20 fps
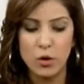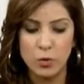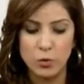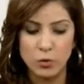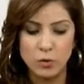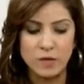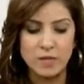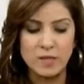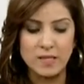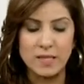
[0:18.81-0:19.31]

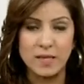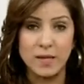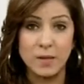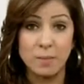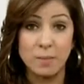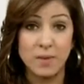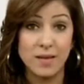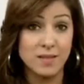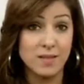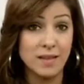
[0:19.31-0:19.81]
قدسية،
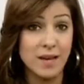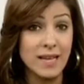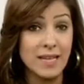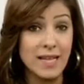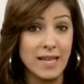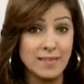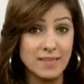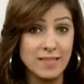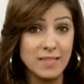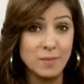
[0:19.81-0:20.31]
ما يطرح
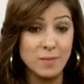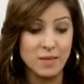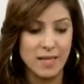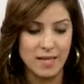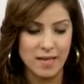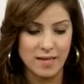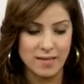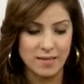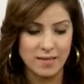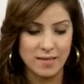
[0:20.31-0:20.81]
العديد من
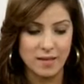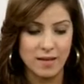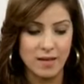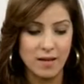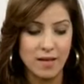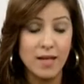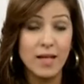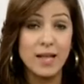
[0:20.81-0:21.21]
الاسئلة،